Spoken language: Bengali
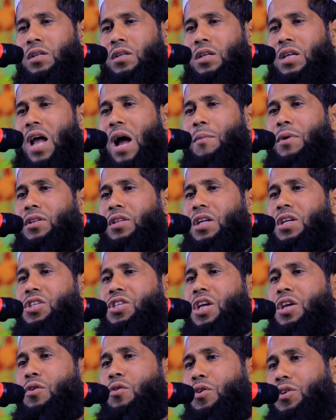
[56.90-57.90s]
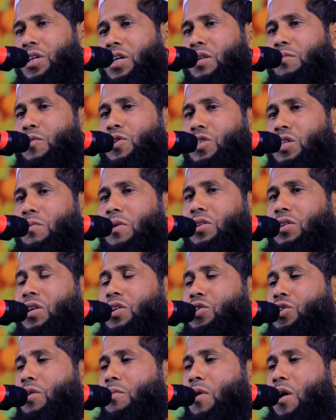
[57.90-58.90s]
কেমতের সেই কঠিন মুসিবতের
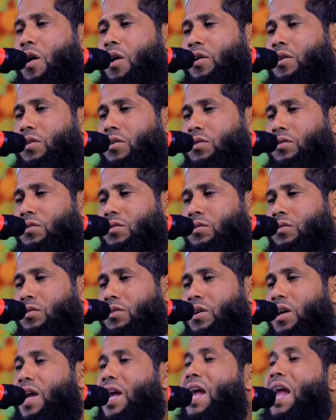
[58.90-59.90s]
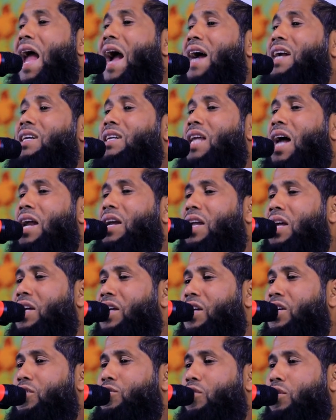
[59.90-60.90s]
সময় একটা
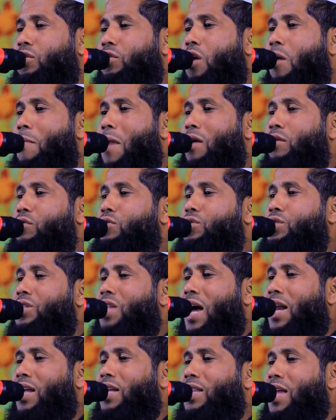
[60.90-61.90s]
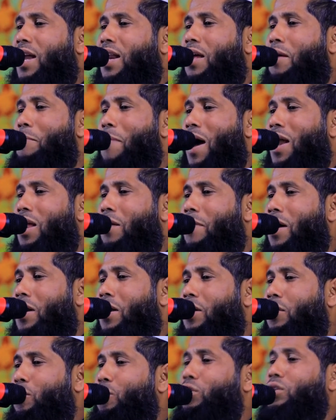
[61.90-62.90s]
নেকির জন্য মানুষ দারে দারে বারে বারে
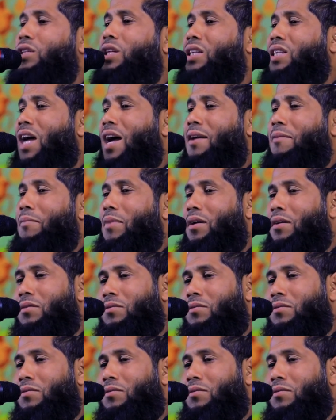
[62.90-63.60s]
ঘুরতে থাকবে